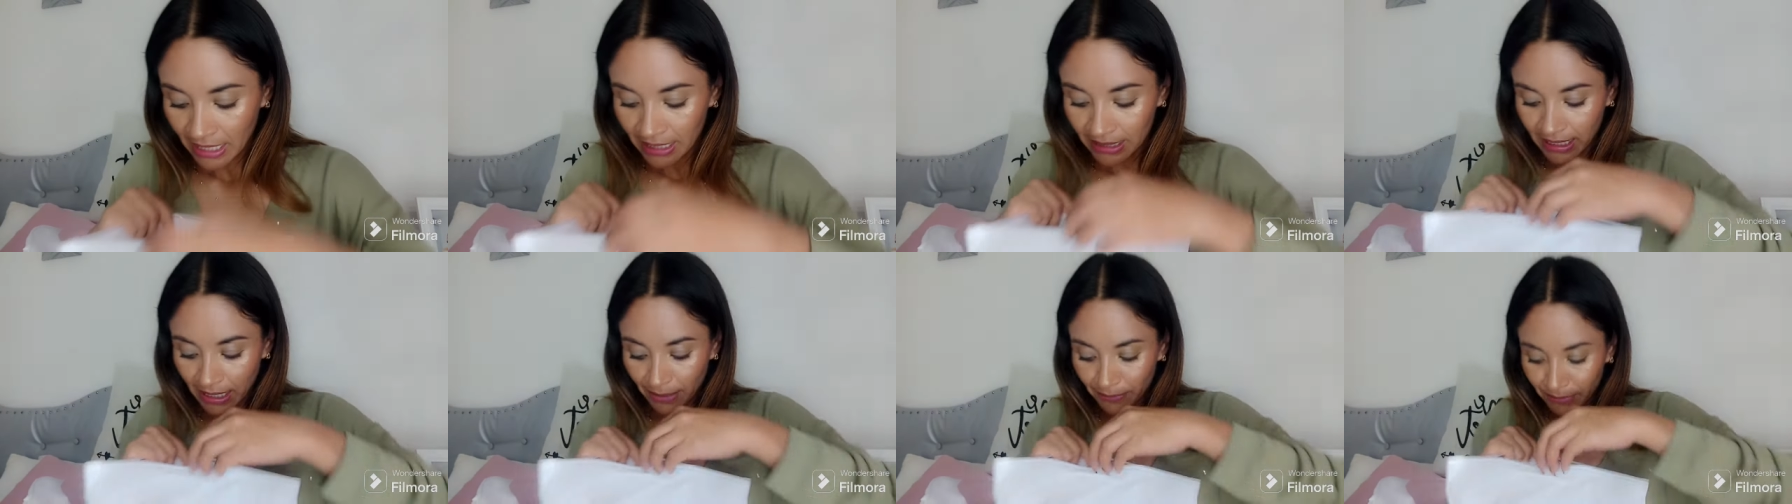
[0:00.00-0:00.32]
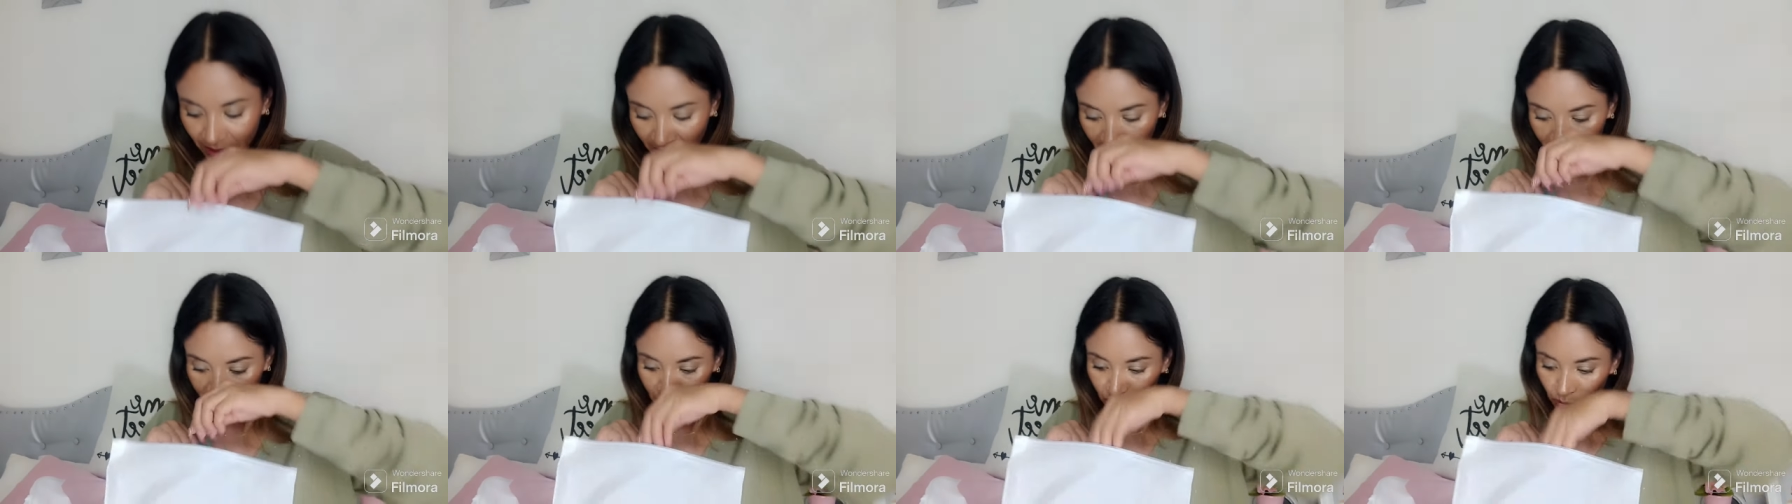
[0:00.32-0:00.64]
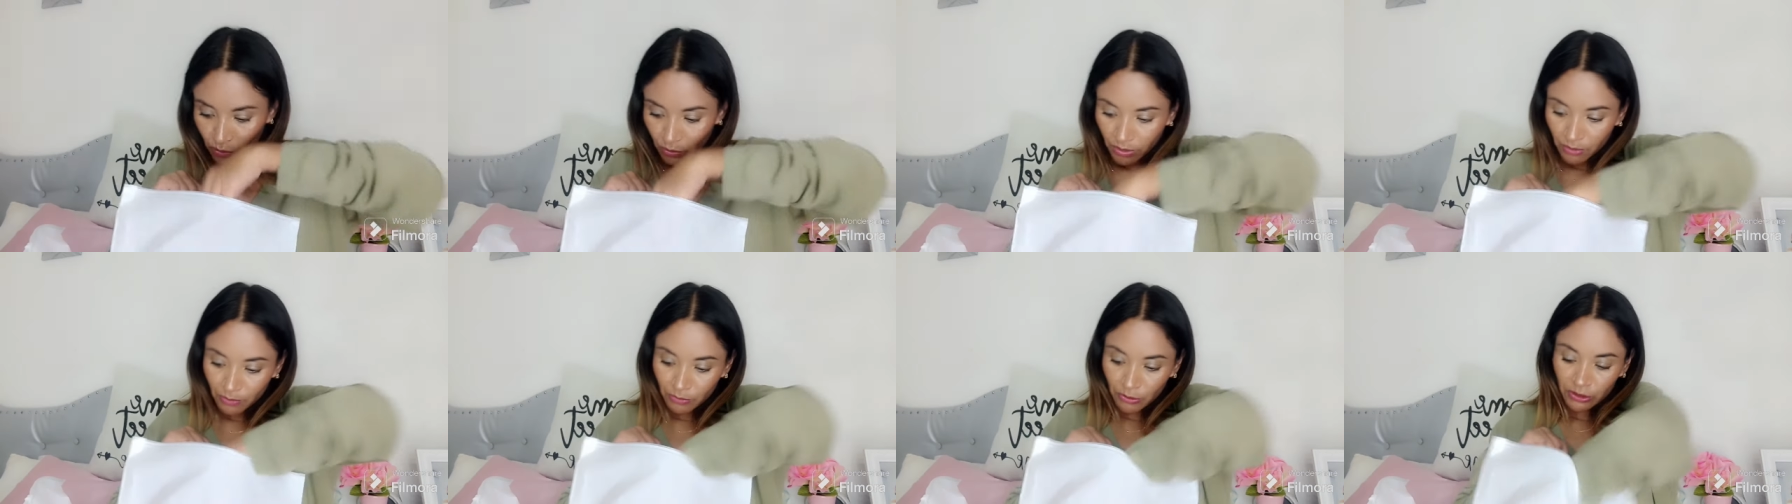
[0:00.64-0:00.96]
También
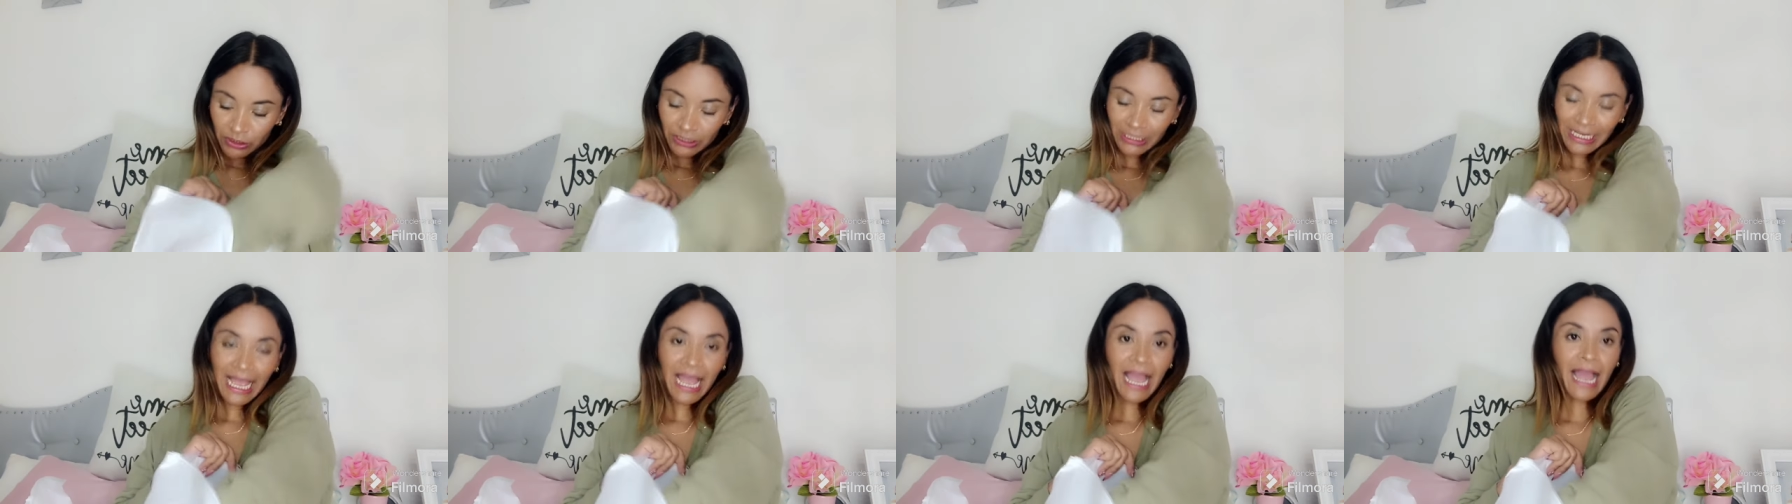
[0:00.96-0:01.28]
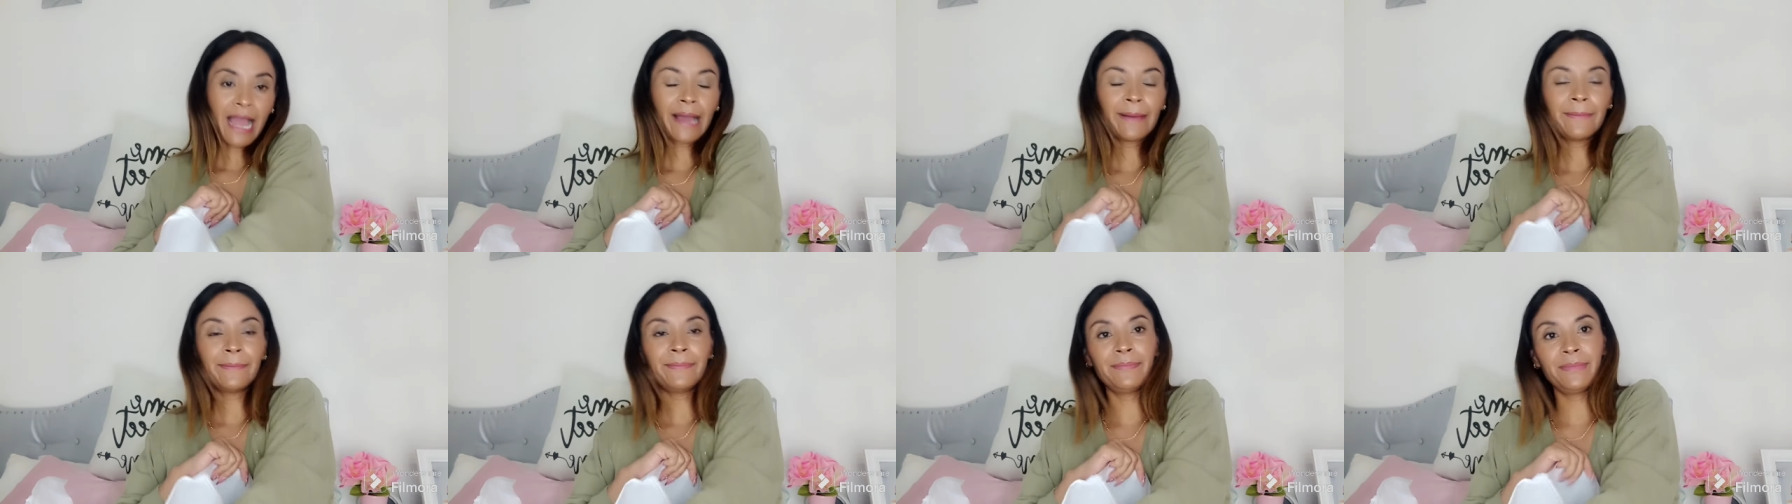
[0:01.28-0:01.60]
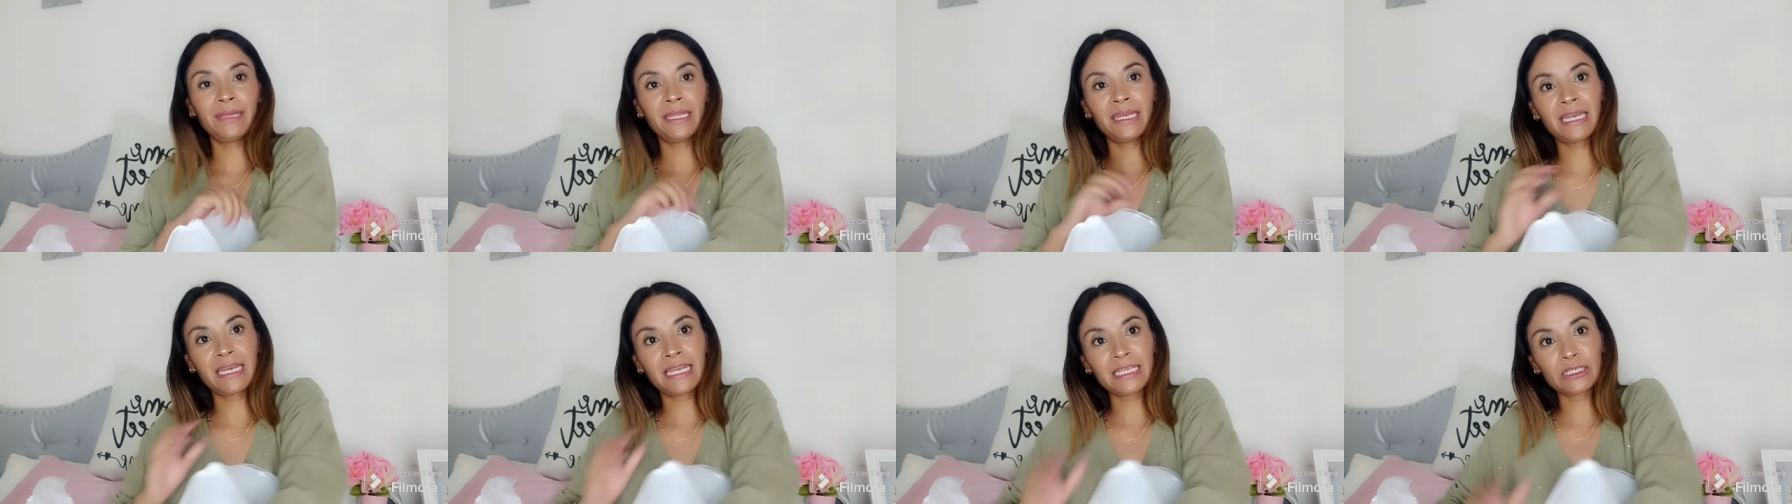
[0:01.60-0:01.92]
estuvimos,
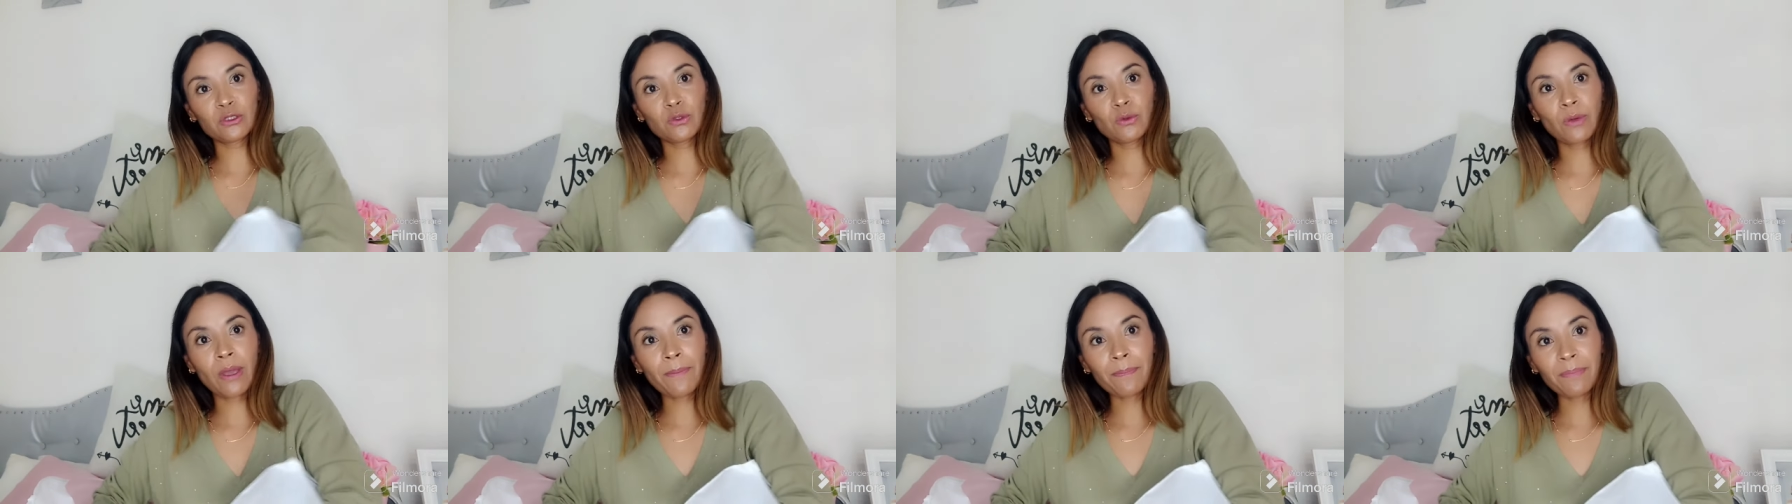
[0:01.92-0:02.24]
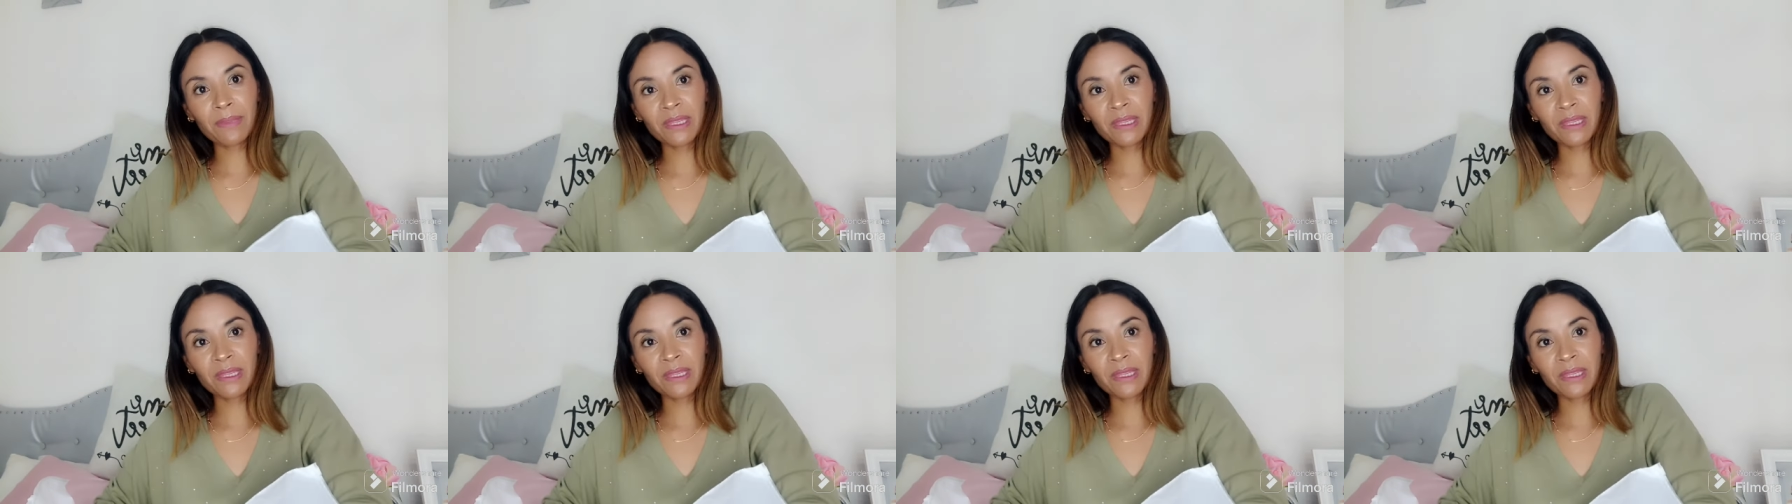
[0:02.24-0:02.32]
miren, estuve